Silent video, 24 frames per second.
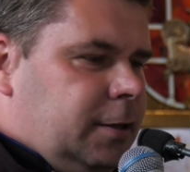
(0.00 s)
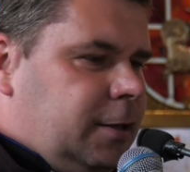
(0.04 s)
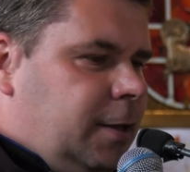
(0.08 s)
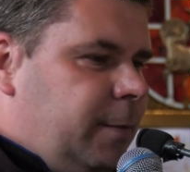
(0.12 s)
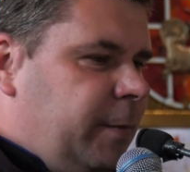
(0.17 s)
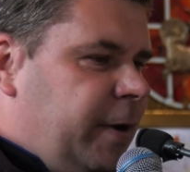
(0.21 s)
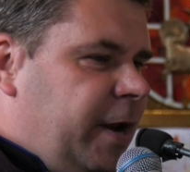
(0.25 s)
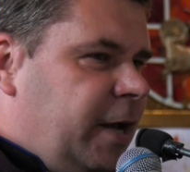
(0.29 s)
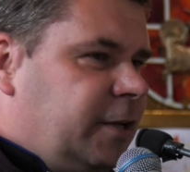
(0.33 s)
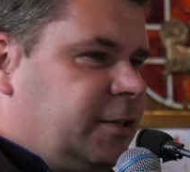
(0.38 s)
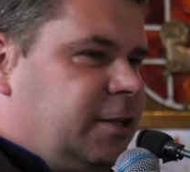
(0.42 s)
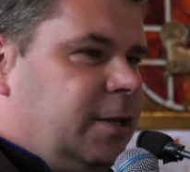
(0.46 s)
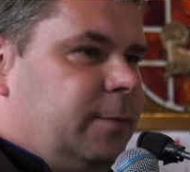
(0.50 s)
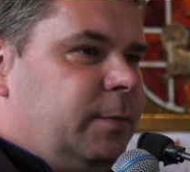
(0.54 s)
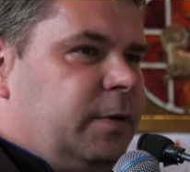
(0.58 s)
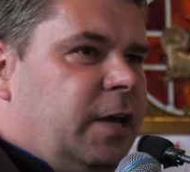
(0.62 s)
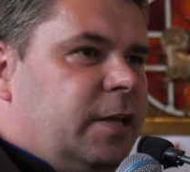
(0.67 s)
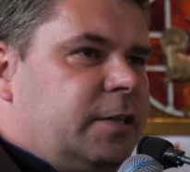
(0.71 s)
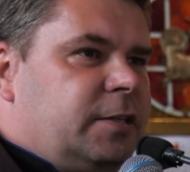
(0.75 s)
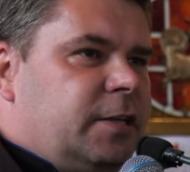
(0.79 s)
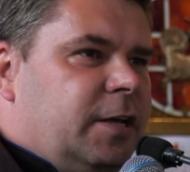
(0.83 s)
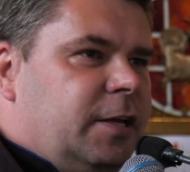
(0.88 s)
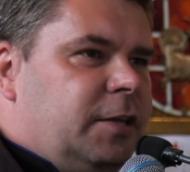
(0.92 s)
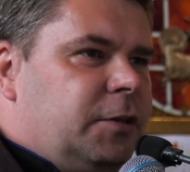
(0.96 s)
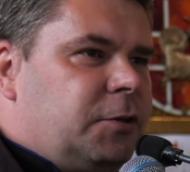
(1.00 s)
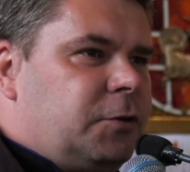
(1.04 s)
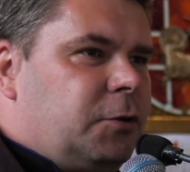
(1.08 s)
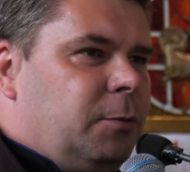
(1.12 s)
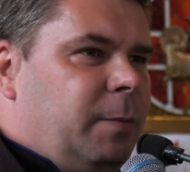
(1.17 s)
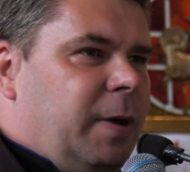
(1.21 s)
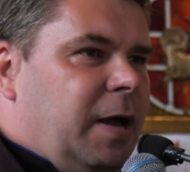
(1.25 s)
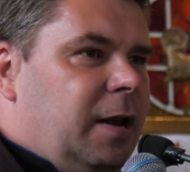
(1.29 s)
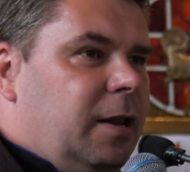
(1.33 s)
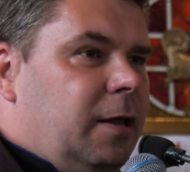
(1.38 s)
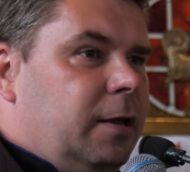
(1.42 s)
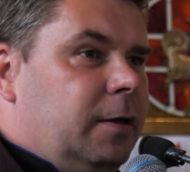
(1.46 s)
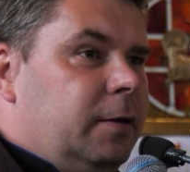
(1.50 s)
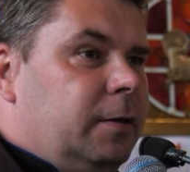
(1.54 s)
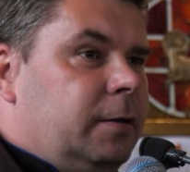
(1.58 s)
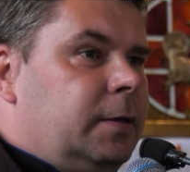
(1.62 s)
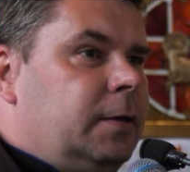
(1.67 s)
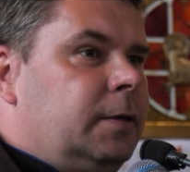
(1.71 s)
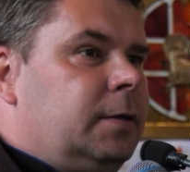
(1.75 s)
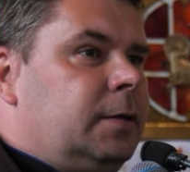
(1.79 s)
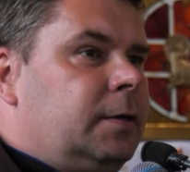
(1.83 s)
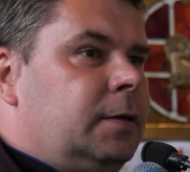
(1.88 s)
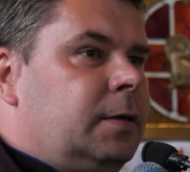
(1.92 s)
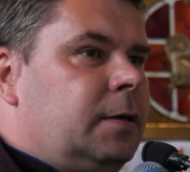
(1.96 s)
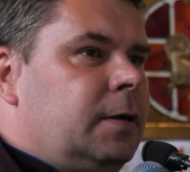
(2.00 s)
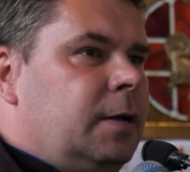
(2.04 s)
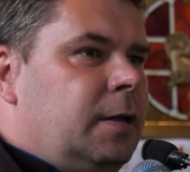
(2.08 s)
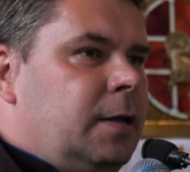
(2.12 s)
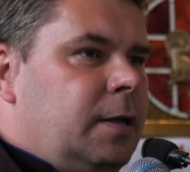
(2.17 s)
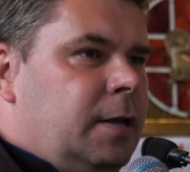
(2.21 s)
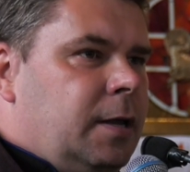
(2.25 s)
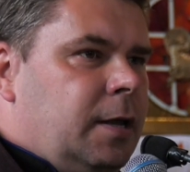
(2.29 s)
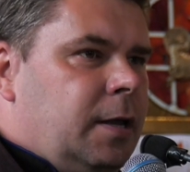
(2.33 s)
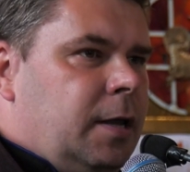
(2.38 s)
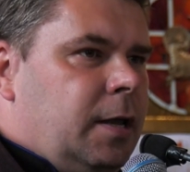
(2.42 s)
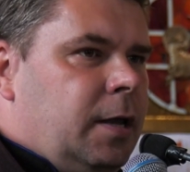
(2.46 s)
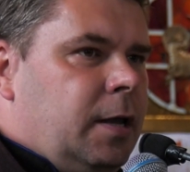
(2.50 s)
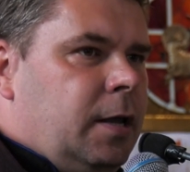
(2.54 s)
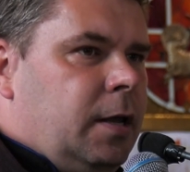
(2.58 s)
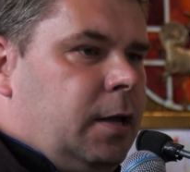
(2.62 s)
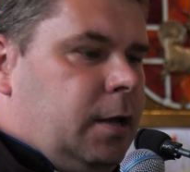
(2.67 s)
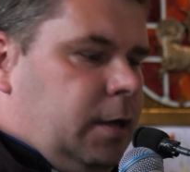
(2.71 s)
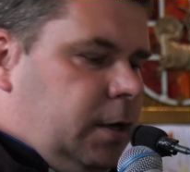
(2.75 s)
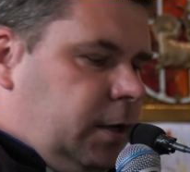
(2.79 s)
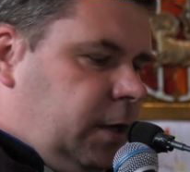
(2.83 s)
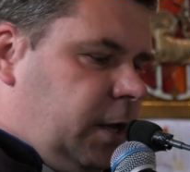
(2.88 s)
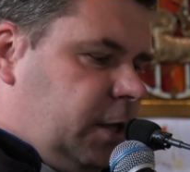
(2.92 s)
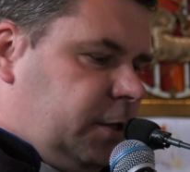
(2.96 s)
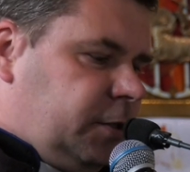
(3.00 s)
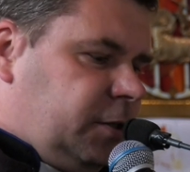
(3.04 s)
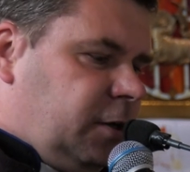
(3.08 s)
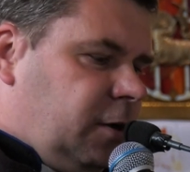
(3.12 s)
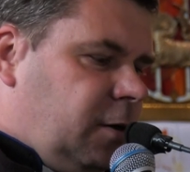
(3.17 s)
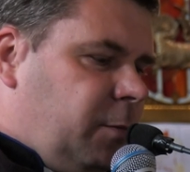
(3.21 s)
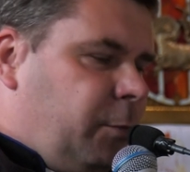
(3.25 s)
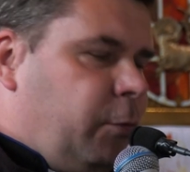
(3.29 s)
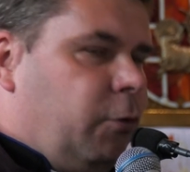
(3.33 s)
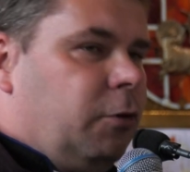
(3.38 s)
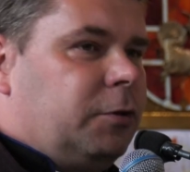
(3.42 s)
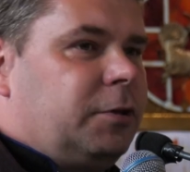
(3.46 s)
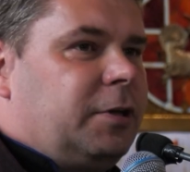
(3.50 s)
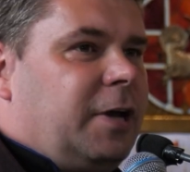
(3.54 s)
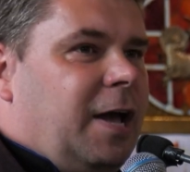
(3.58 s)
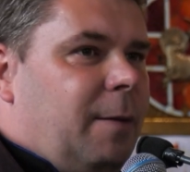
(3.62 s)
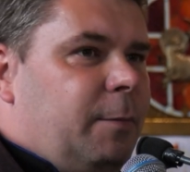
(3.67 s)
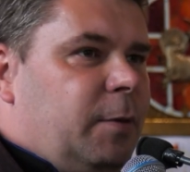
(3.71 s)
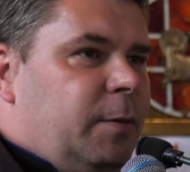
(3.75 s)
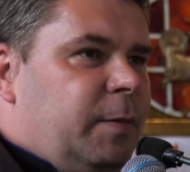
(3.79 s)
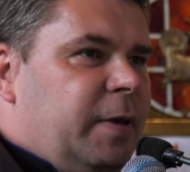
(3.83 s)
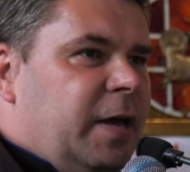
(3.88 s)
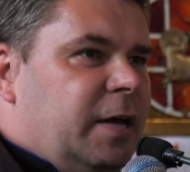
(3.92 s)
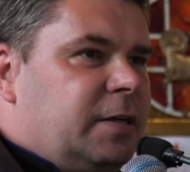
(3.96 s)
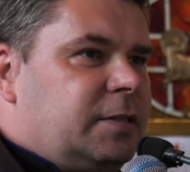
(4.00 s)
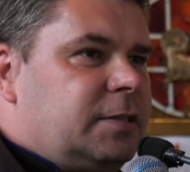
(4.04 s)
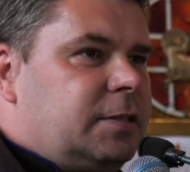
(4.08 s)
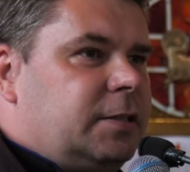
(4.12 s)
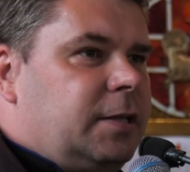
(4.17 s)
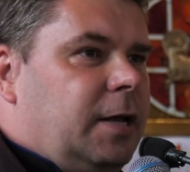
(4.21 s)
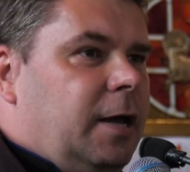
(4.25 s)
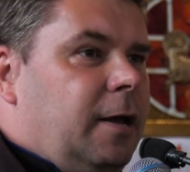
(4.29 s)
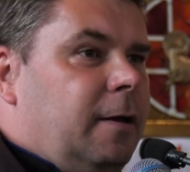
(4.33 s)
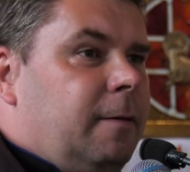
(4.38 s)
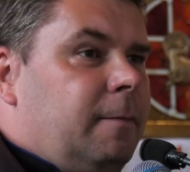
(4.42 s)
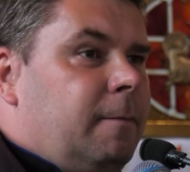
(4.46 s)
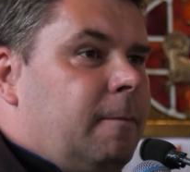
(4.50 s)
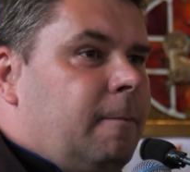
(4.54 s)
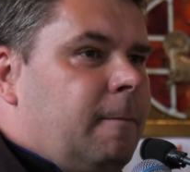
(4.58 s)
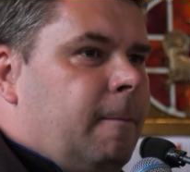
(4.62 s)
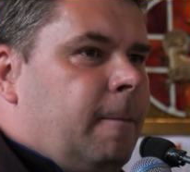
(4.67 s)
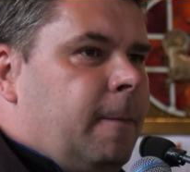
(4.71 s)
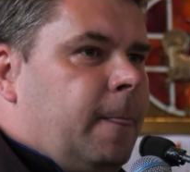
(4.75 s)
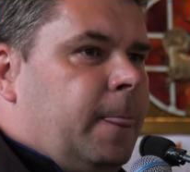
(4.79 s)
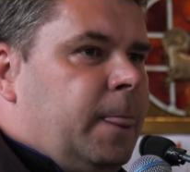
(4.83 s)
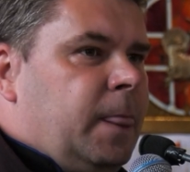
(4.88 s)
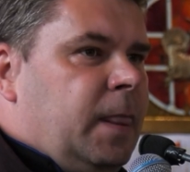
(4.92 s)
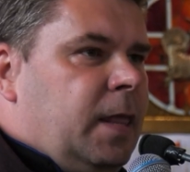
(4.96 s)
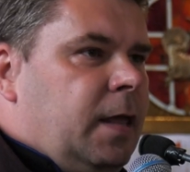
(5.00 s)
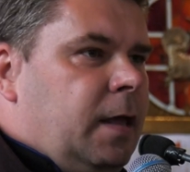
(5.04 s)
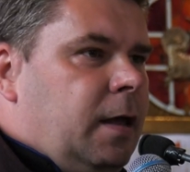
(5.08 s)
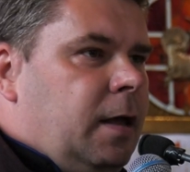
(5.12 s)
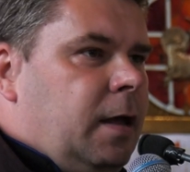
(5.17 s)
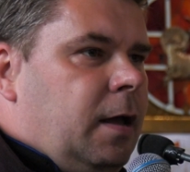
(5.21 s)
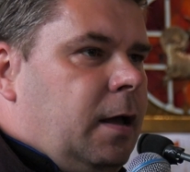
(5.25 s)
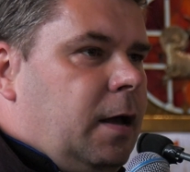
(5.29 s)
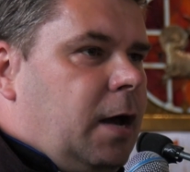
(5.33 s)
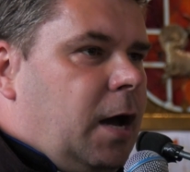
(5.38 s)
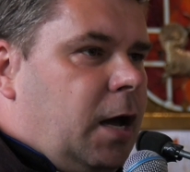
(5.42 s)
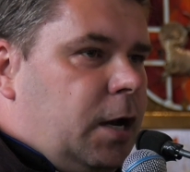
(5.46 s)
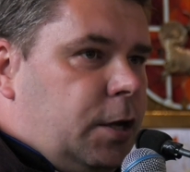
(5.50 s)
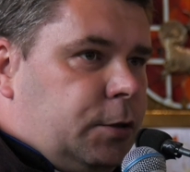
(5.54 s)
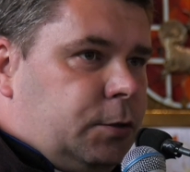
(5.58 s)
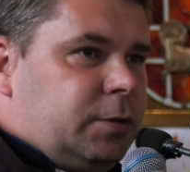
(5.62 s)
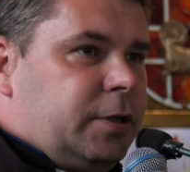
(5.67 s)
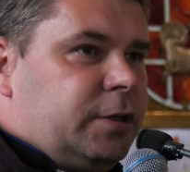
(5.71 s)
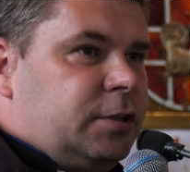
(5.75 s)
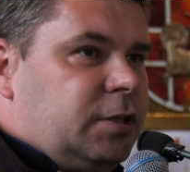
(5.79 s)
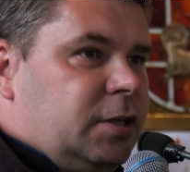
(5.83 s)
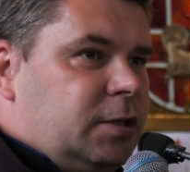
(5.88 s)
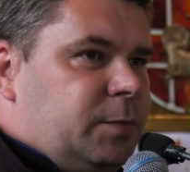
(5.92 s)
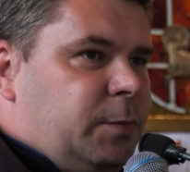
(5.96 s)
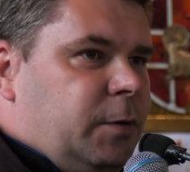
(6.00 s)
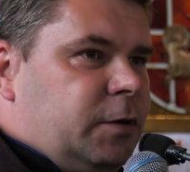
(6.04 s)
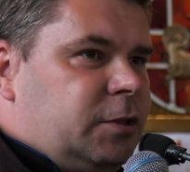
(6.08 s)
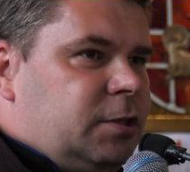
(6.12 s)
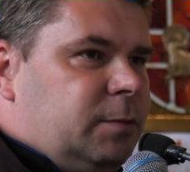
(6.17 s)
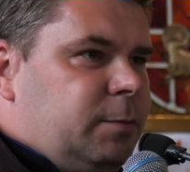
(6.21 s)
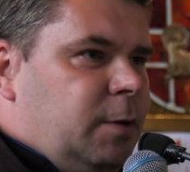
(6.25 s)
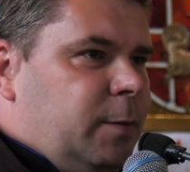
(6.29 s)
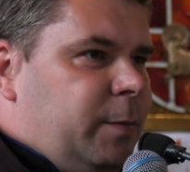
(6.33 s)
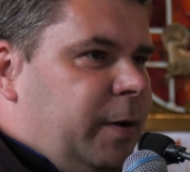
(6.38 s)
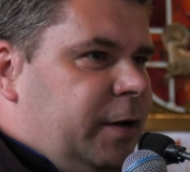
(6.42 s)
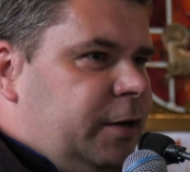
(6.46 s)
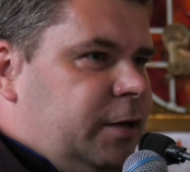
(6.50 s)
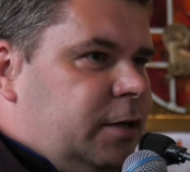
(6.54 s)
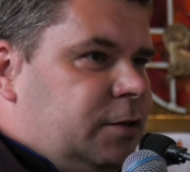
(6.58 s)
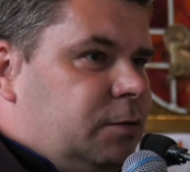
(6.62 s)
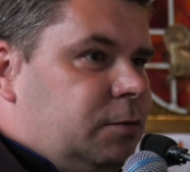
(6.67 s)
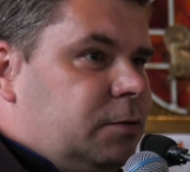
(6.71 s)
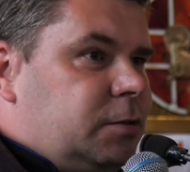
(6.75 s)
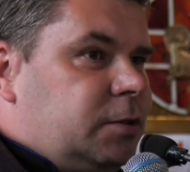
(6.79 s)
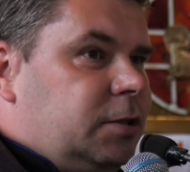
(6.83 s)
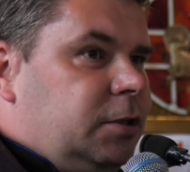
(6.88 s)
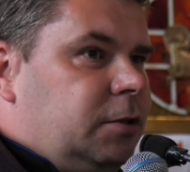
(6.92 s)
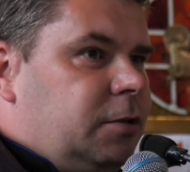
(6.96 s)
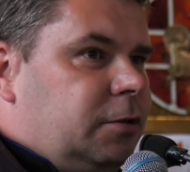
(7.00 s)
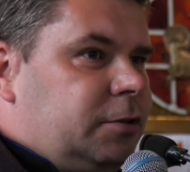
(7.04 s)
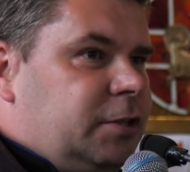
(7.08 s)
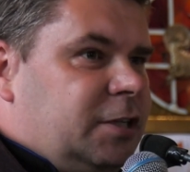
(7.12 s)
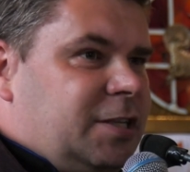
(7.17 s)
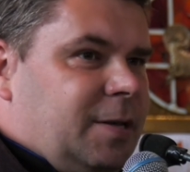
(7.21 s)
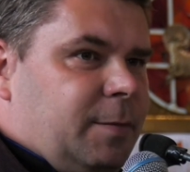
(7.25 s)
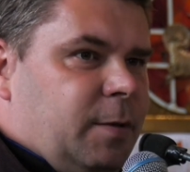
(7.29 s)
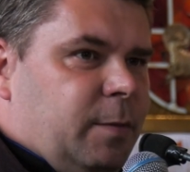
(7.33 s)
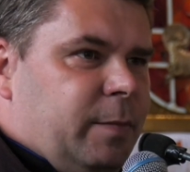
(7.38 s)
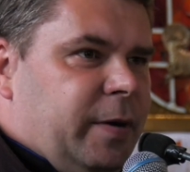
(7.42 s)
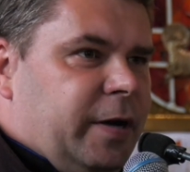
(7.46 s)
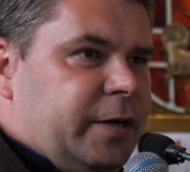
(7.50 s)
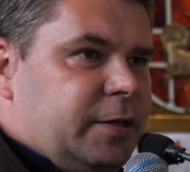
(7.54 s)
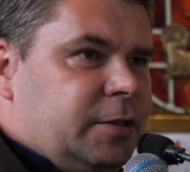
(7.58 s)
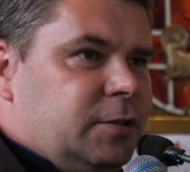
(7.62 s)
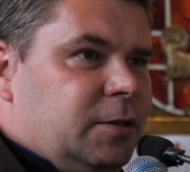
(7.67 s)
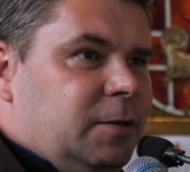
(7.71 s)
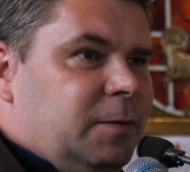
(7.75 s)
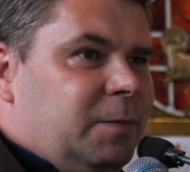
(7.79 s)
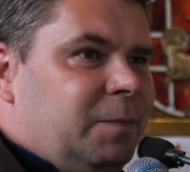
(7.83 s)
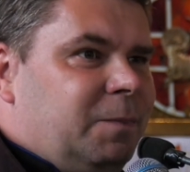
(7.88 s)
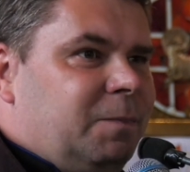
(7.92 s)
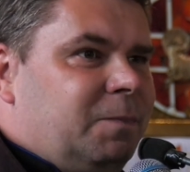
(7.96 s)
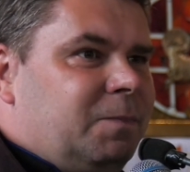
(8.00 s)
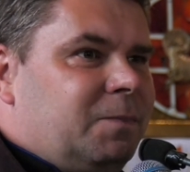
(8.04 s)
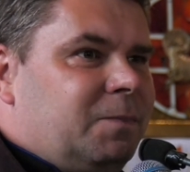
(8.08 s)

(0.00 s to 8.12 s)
tym razem nie centrum, ale nieco opłotkami miasta, ale tu też jest potrzebny Pan Jezus i to czasami bardzo.